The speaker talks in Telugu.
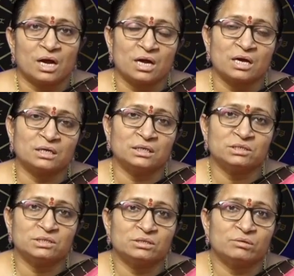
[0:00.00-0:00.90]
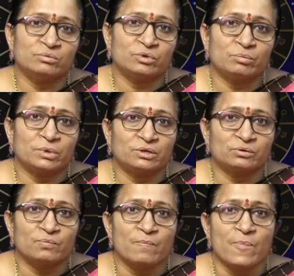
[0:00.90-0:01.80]
ఆహార నిషేధంతో
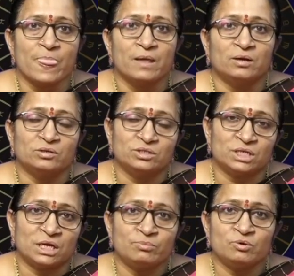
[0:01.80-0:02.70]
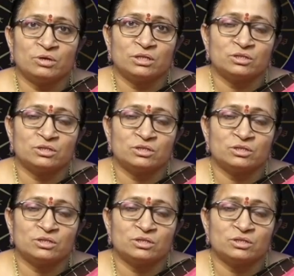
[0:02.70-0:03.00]
పాటు జలము కూడా